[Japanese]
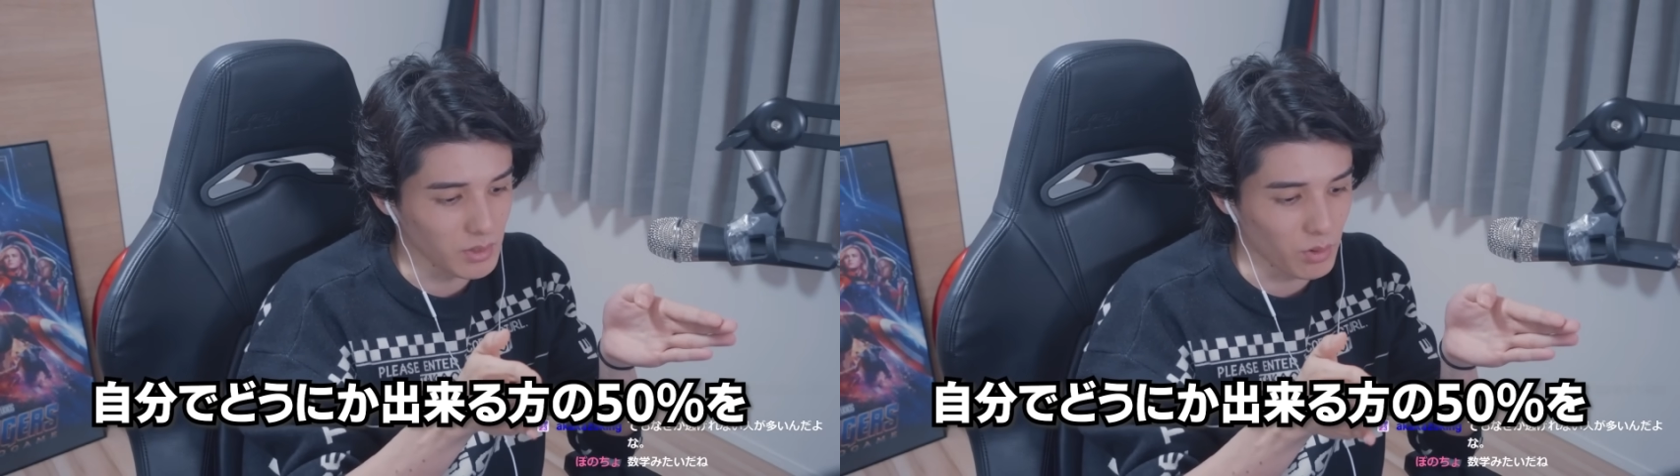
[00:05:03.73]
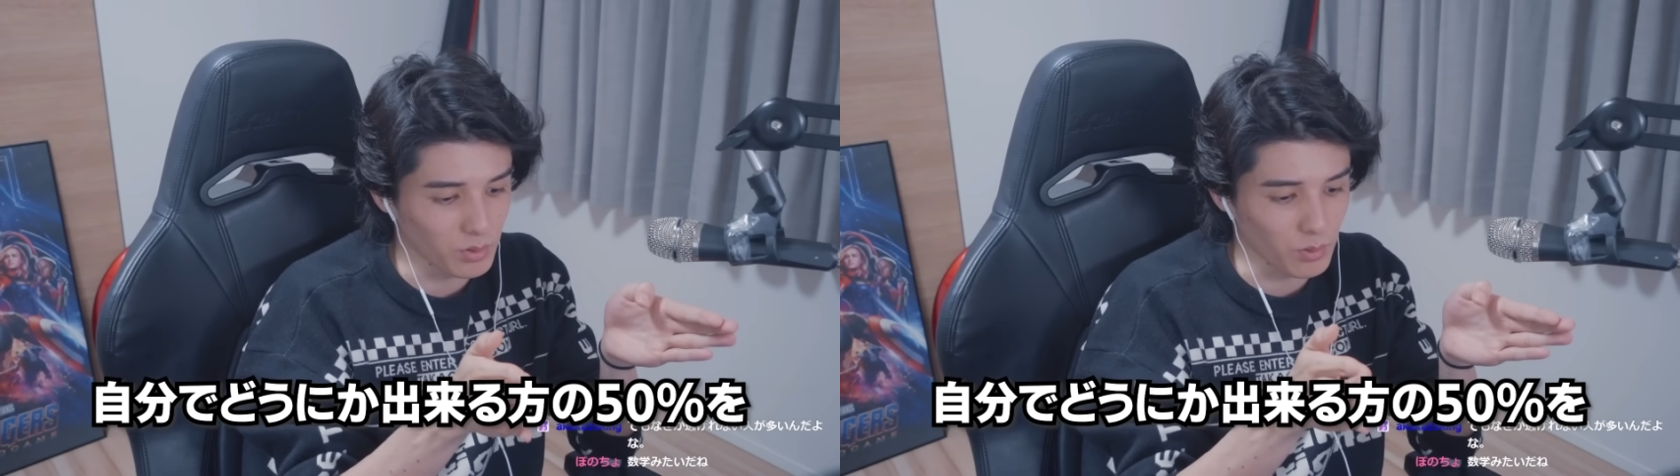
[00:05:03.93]

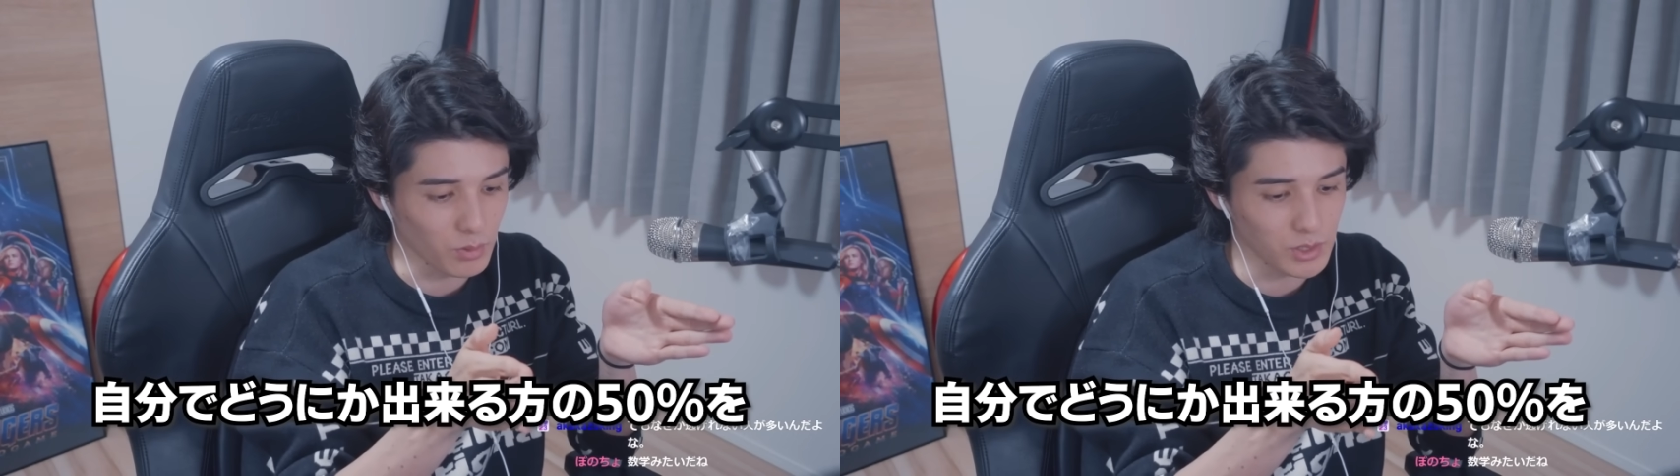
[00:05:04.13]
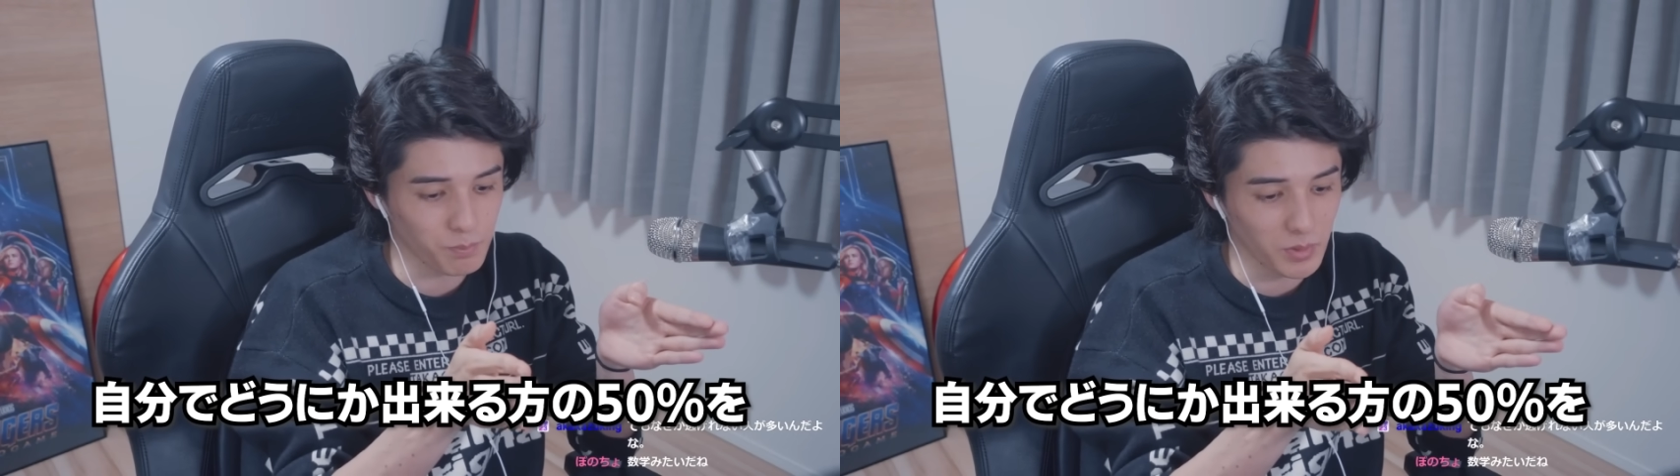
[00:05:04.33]
る方の
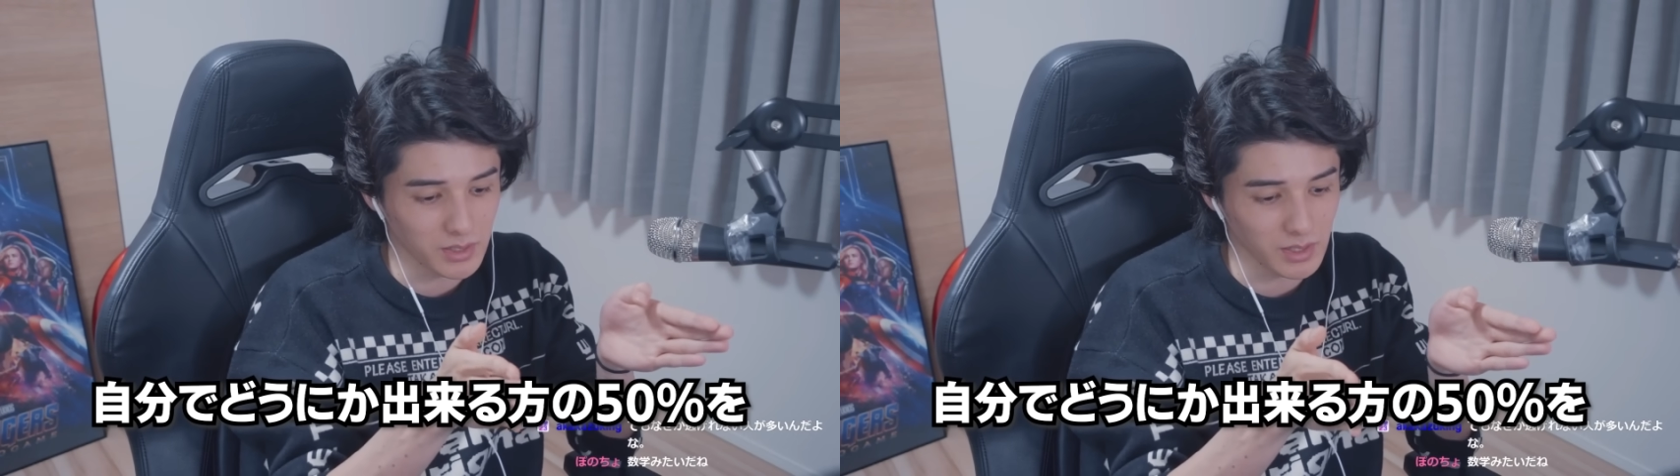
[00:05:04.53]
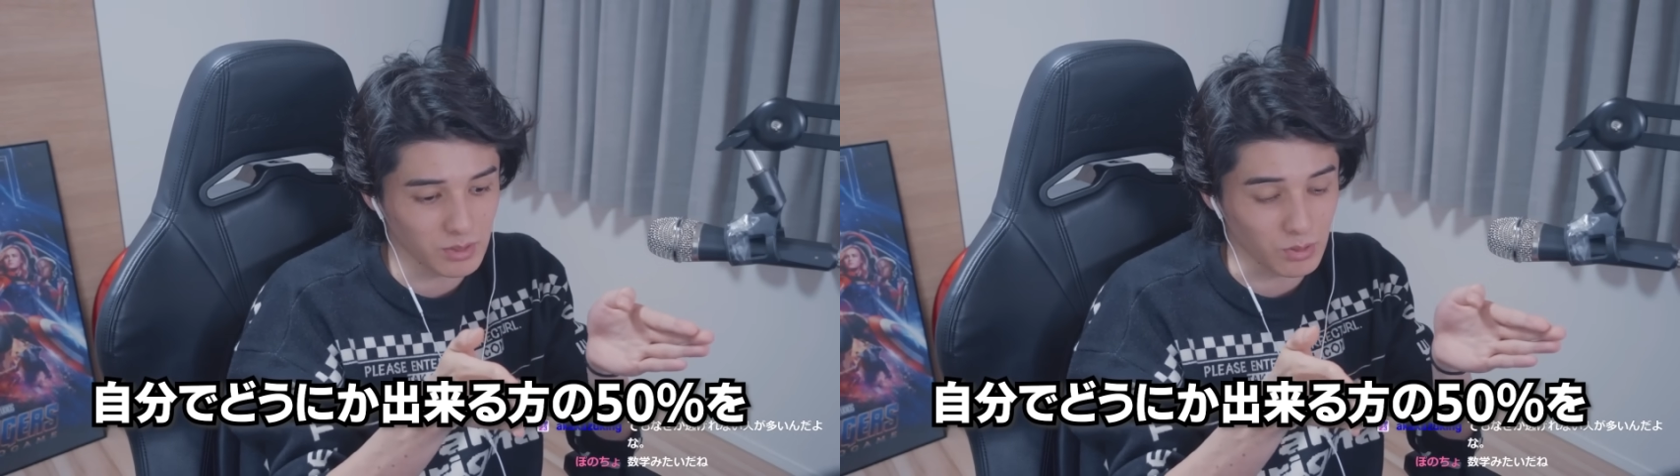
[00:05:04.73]
50%